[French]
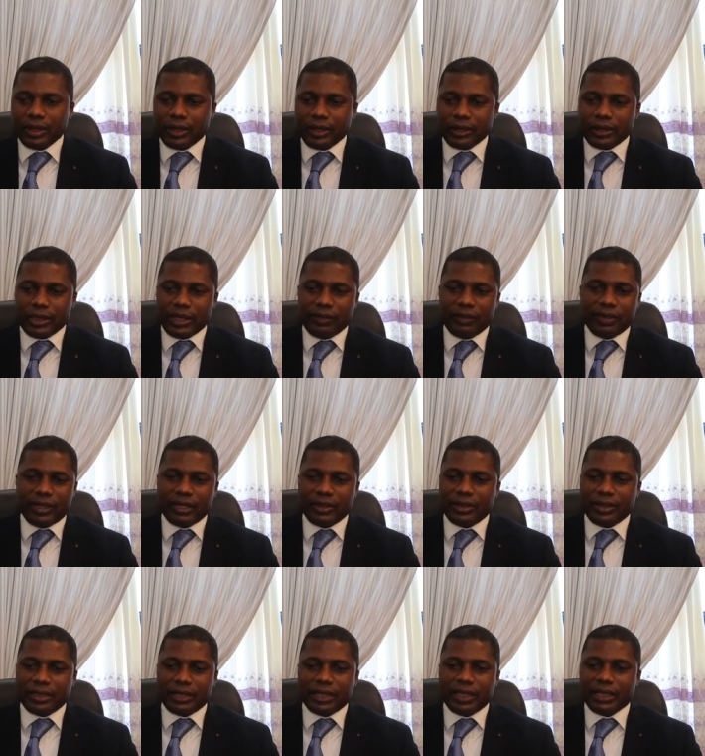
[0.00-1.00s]
Ça va
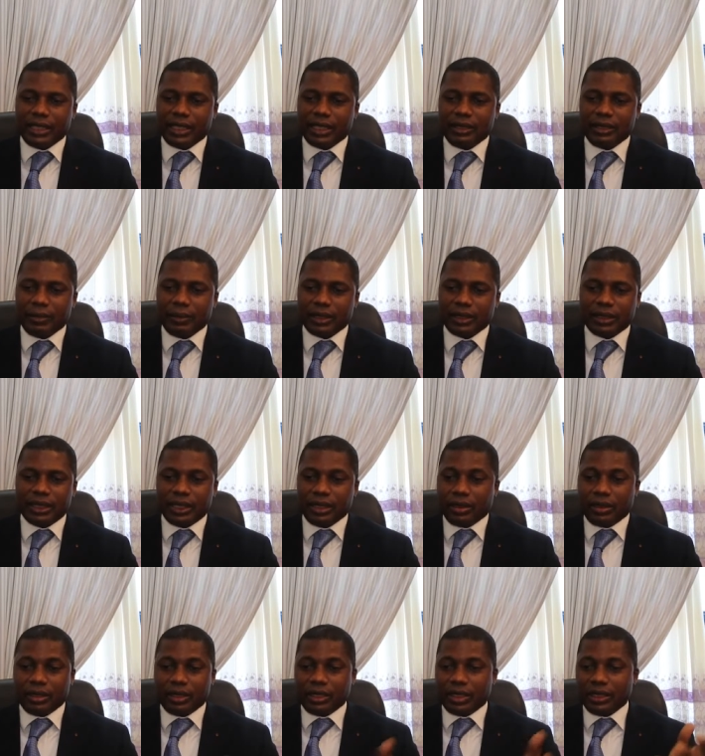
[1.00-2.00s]
de kits alimentaires,
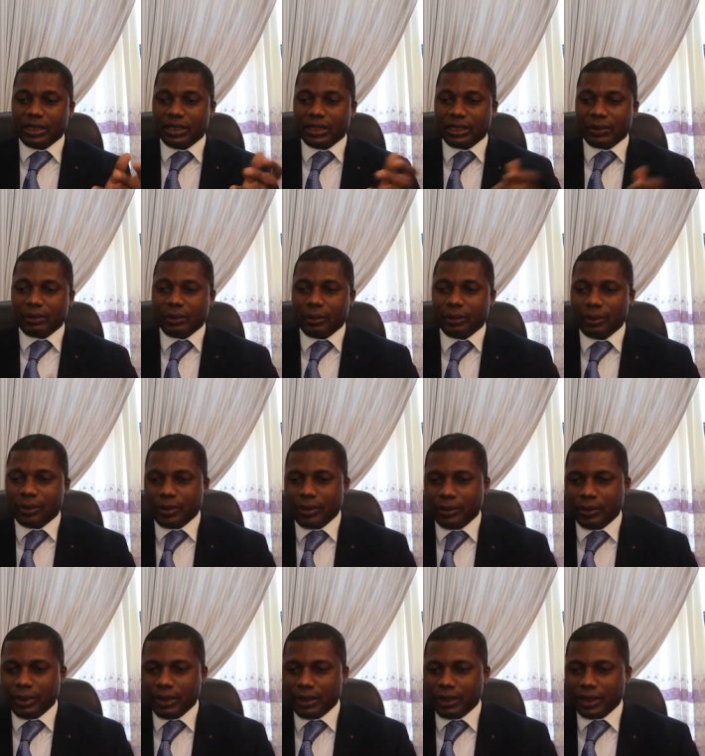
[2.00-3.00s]
on en a distribué plus que
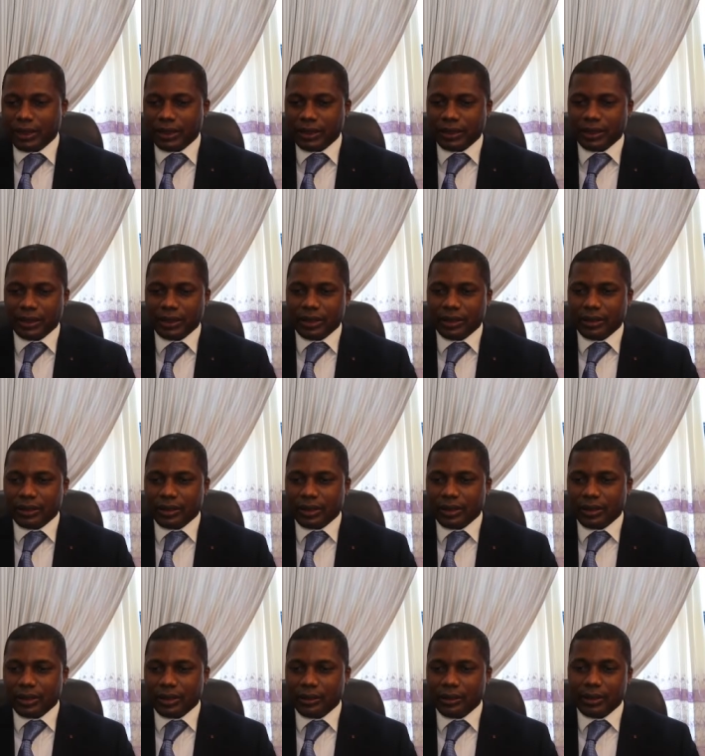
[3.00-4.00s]
1500 dans le
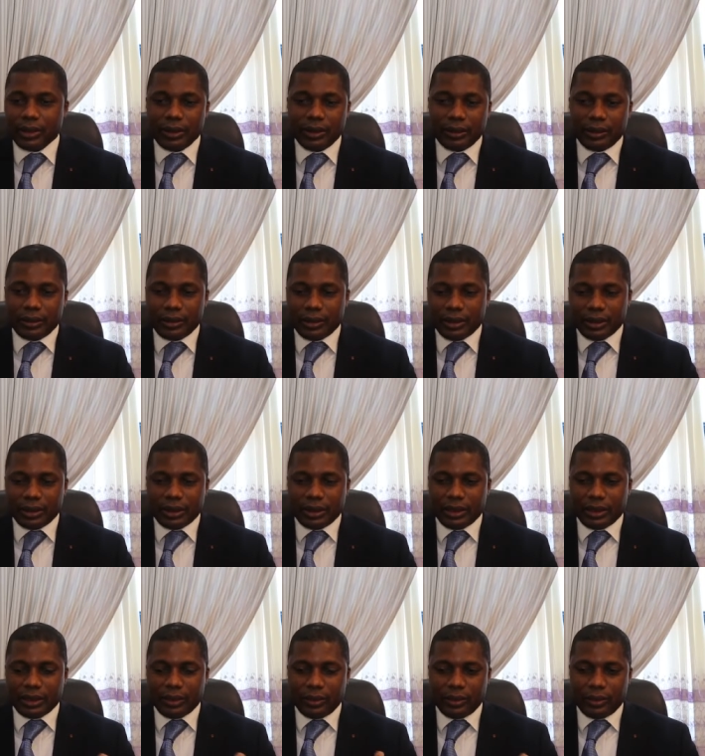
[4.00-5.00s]
Grand Lomé, ça c'est
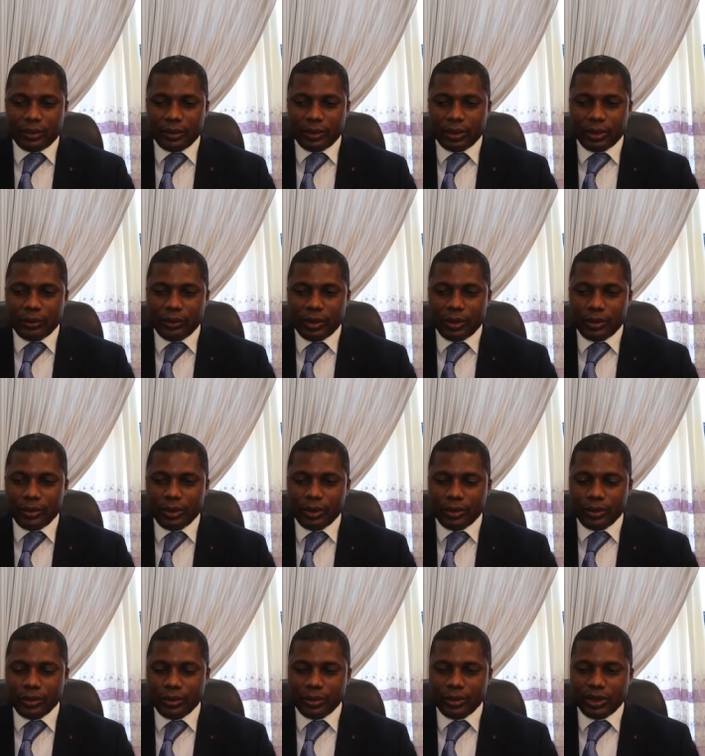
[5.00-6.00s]
l'honorable Aomé
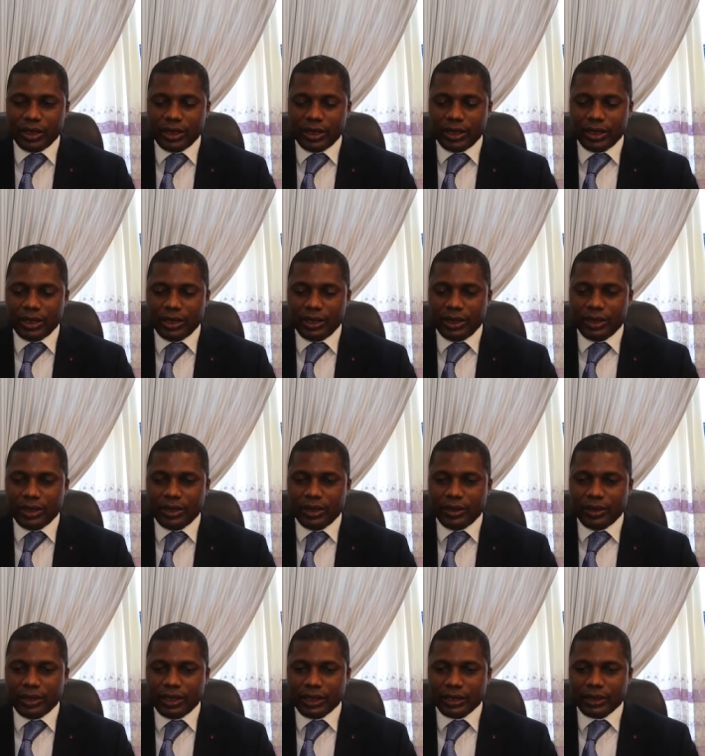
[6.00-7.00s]
Zounou et
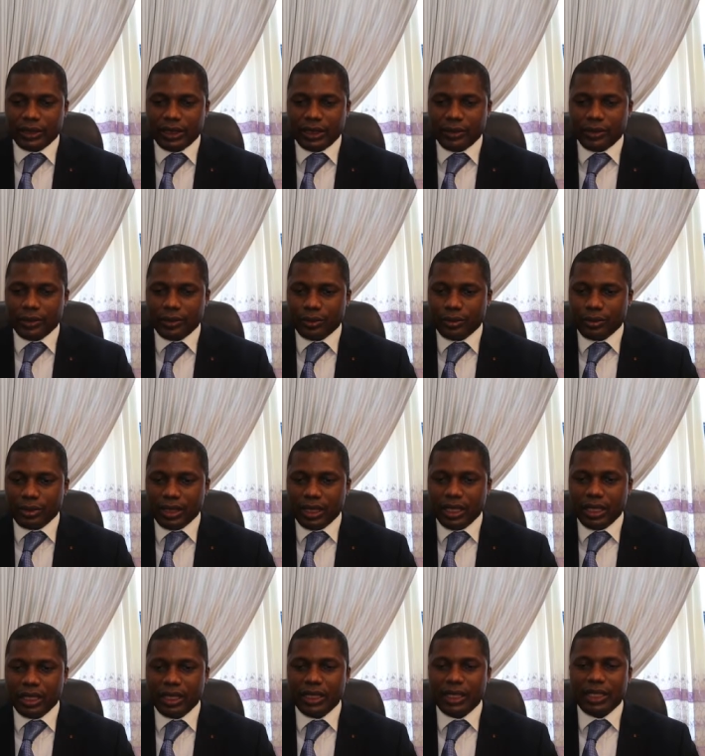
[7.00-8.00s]
Leonardina de
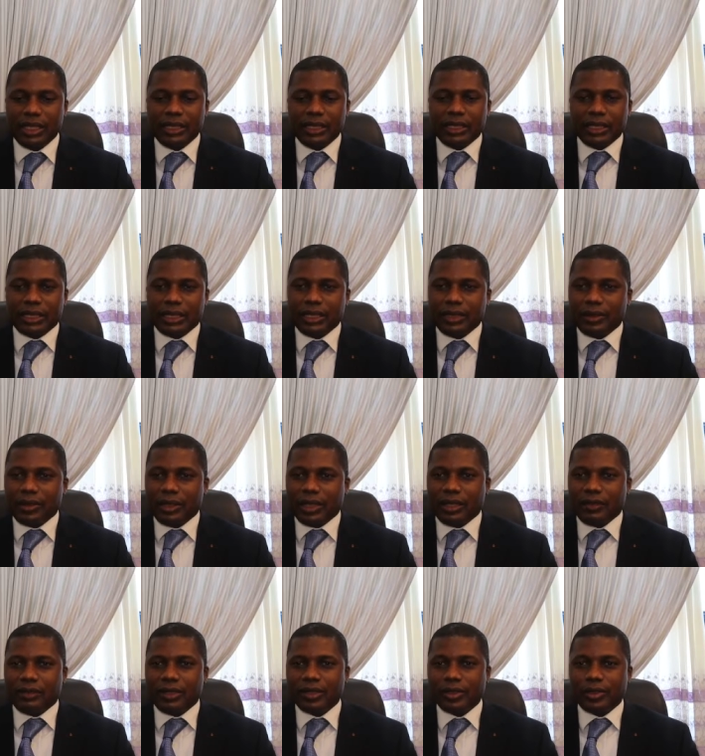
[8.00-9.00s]
Souza, des kits de
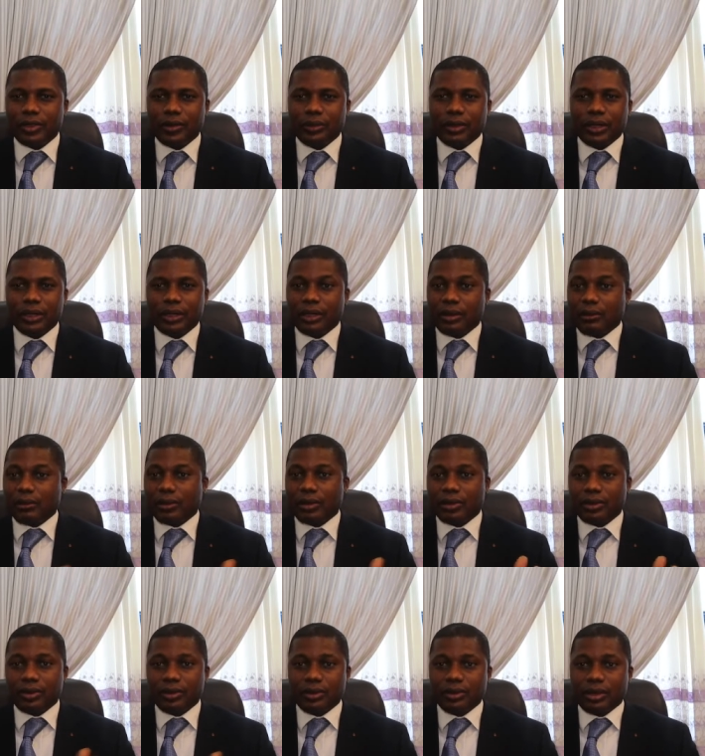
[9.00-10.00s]
lavage de mains dans
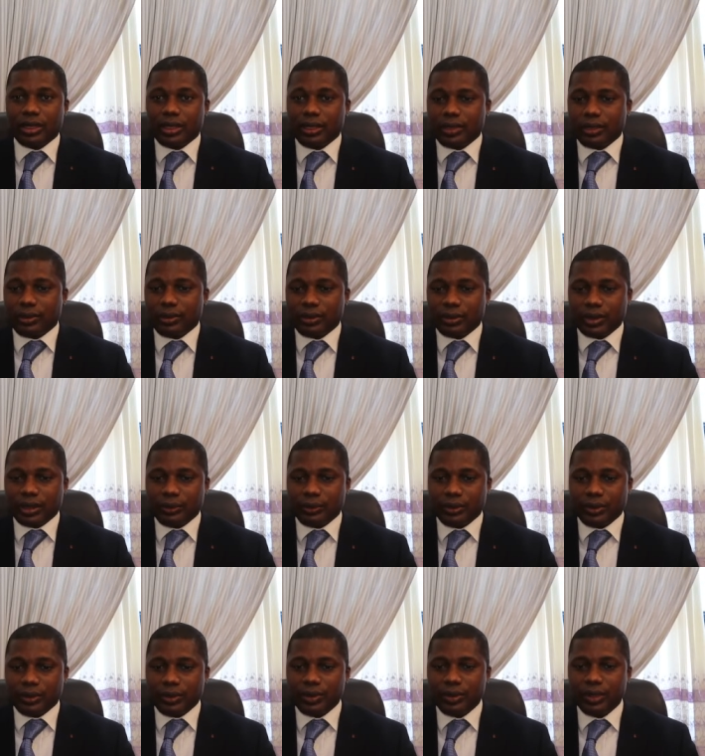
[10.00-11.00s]
presque toutes les
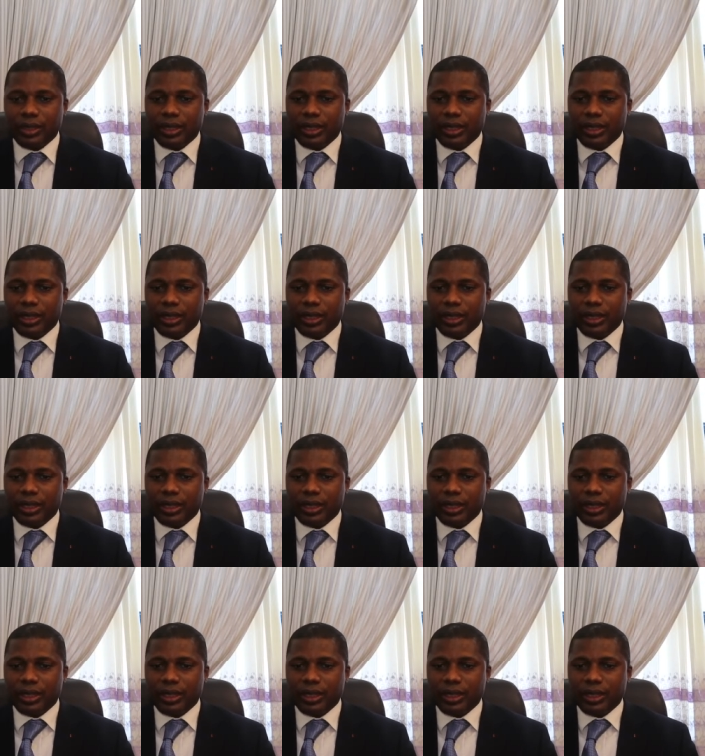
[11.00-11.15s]
circonscriptions.